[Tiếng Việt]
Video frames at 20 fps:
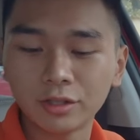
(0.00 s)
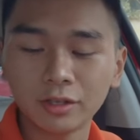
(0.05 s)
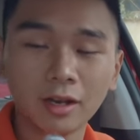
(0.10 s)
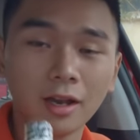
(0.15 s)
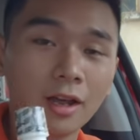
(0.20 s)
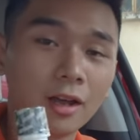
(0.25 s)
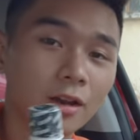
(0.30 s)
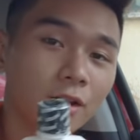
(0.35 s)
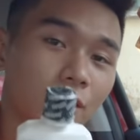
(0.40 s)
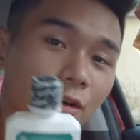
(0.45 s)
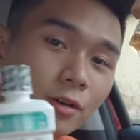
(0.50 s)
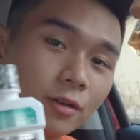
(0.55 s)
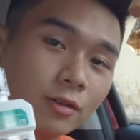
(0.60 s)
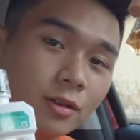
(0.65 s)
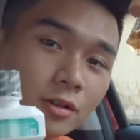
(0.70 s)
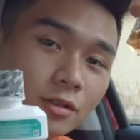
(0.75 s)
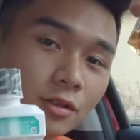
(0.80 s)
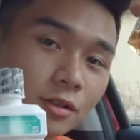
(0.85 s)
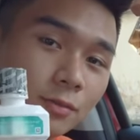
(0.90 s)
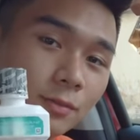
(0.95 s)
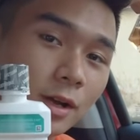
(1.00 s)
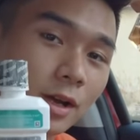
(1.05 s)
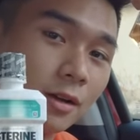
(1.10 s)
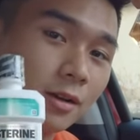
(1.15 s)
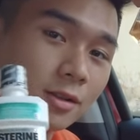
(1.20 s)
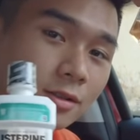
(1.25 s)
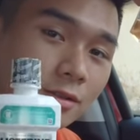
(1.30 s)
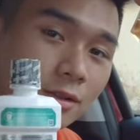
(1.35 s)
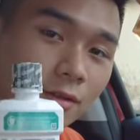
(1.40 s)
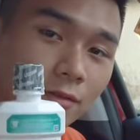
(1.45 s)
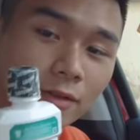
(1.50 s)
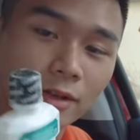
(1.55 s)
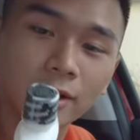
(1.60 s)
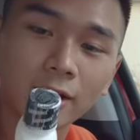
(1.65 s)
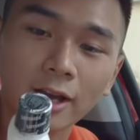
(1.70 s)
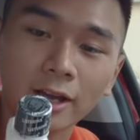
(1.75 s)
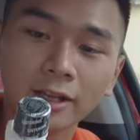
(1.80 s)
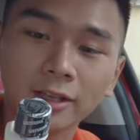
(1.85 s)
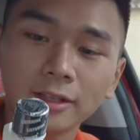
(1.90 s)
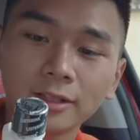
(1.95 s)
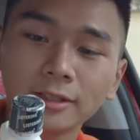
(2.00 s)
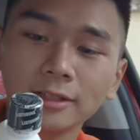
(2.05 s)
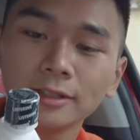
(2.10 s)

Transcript: chính là lọ nước xúc miệng Listerine này.